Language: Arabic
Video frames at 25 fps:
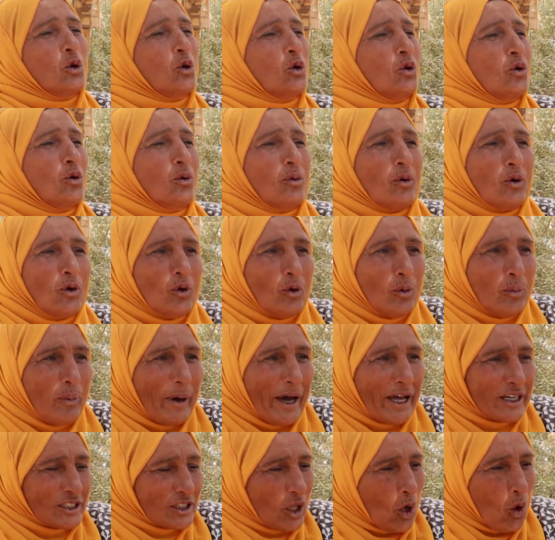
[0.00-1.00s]
و
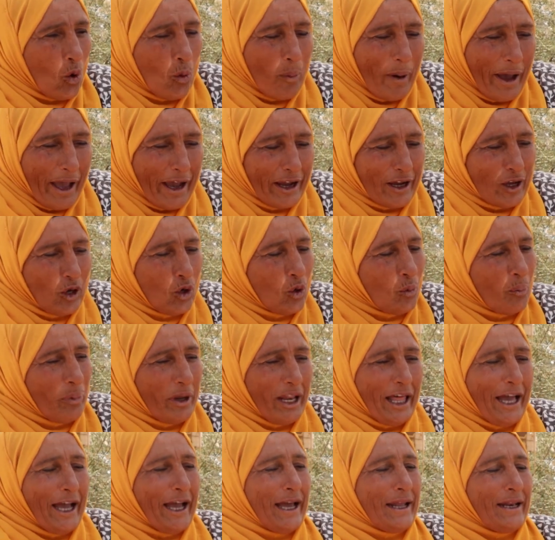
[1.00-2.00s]
وبارده وباكلهم
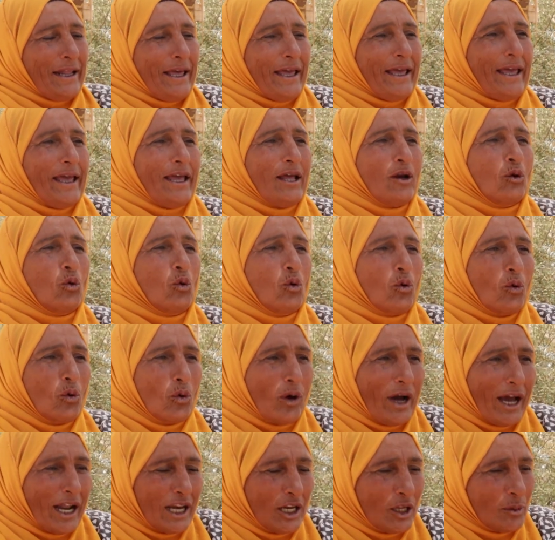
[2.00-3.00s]
بالحلال
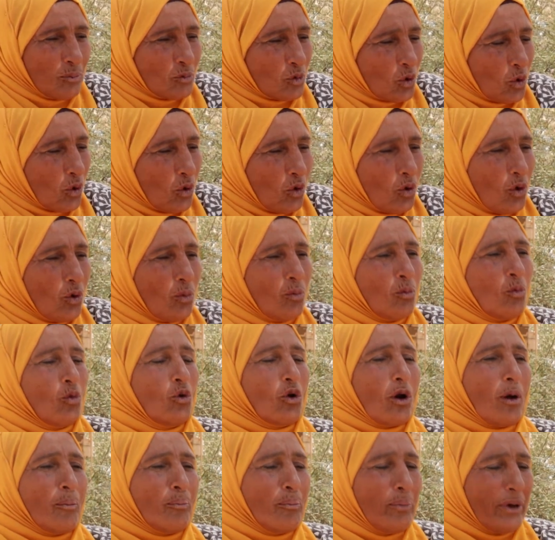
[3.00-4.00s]
وعلمتهم
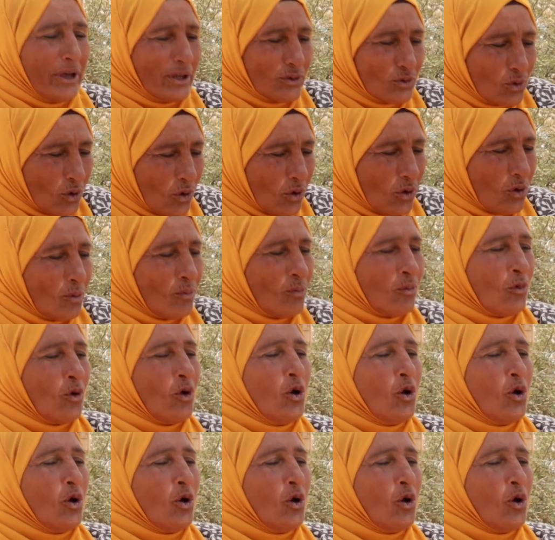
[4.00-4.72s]
وربيتهم